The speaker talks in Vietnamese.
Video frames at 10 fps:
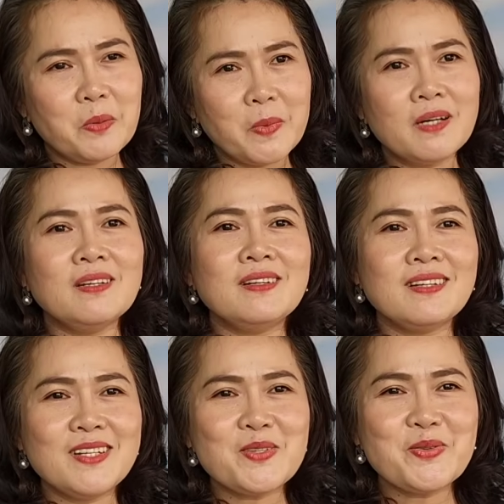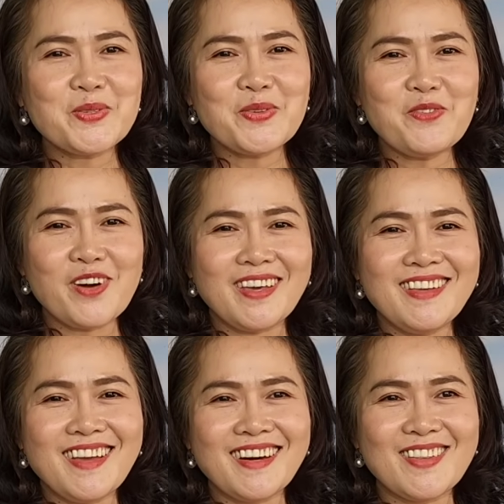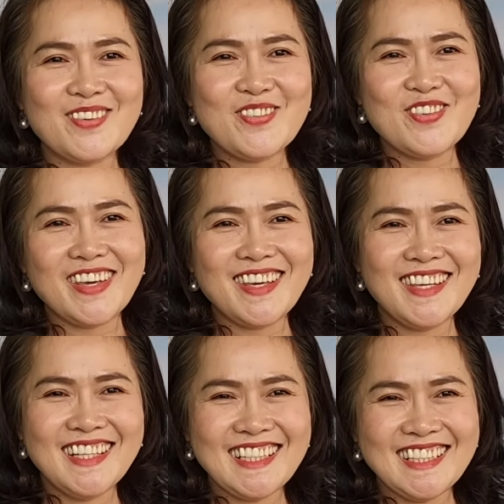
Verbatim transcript: rồi dạ. mới ờ, đi xuống tuấn vĩ nhờ tuấn vĩ yeah.